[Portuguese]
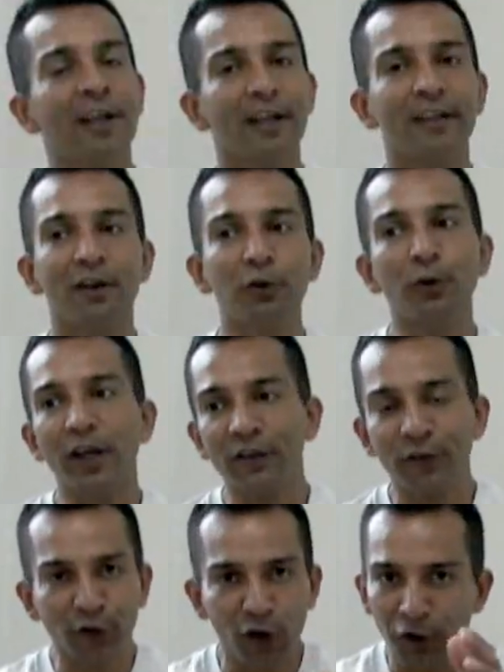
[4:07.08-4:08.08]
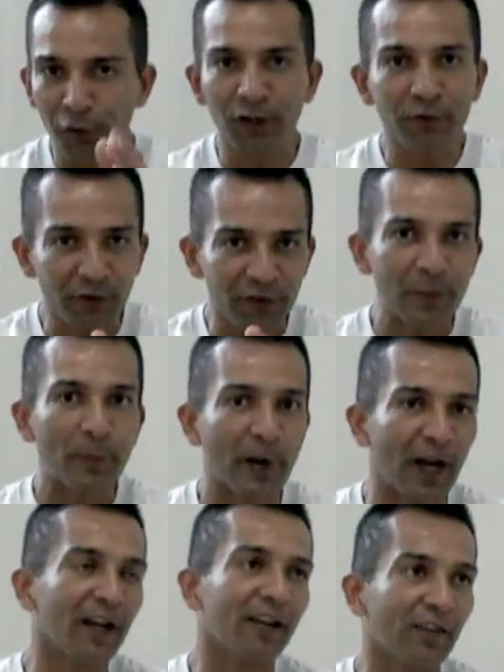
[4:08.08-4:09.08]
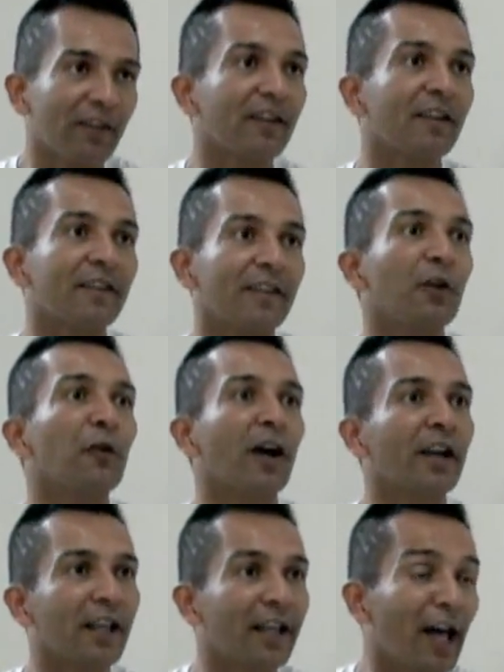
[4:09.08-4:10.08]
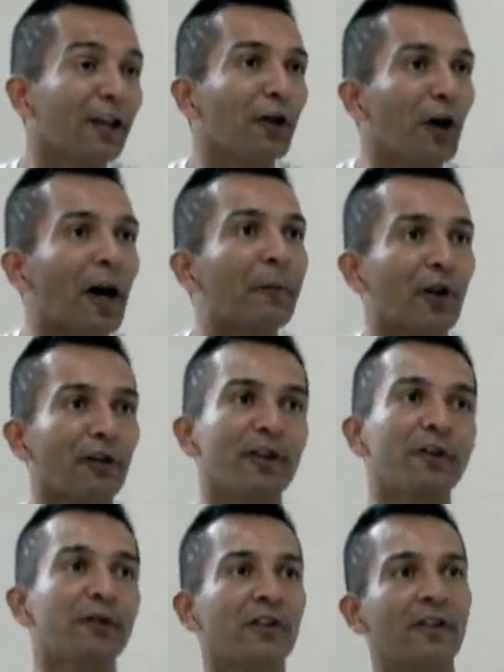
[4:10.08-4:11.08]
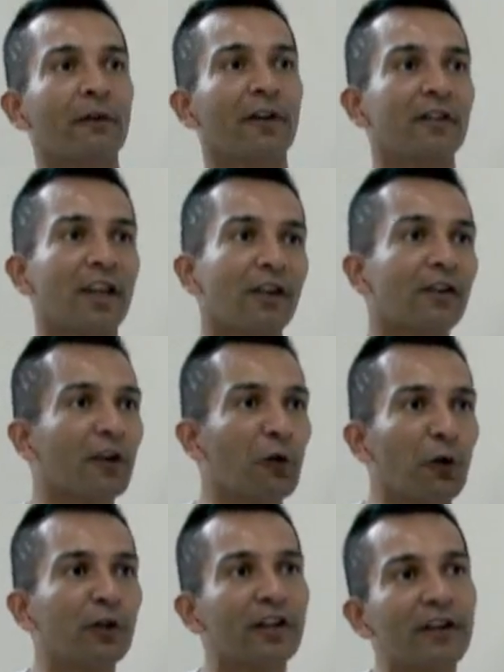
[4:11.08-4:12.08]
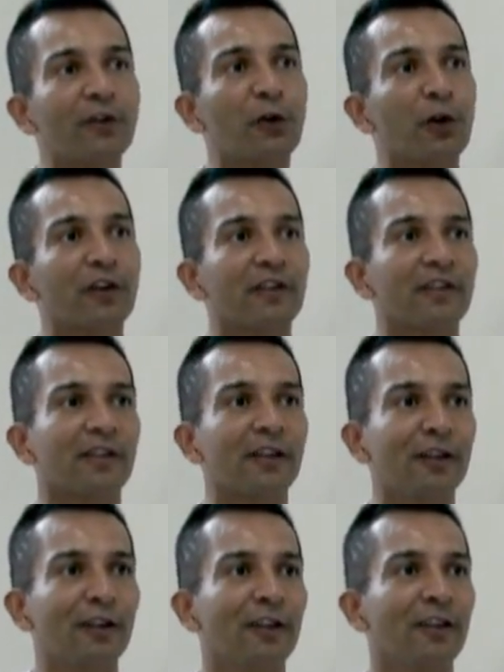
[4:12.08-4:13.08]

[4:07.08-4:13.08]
Então não é só o que você paga de inscrição agregado à prova que você está fazendo, são outras coisas, né?